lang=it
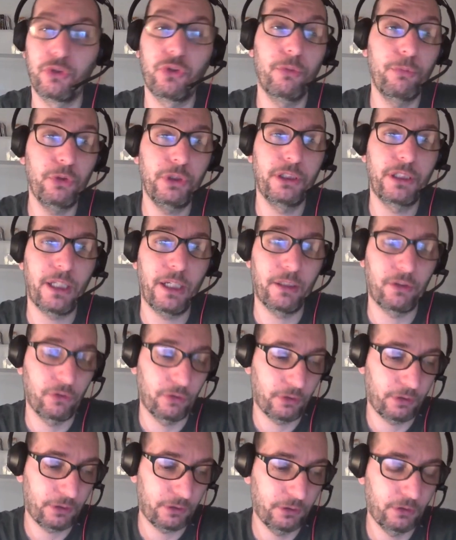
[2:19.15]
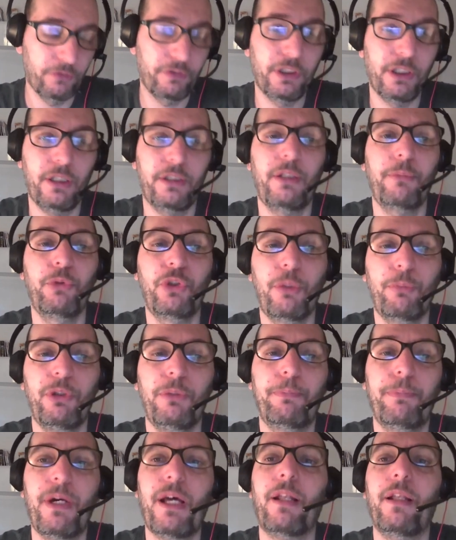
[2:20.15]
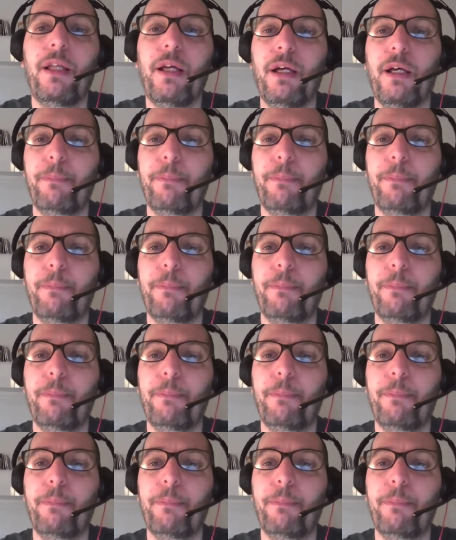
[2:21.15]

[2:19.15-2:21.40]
comunicato dove la WWE parla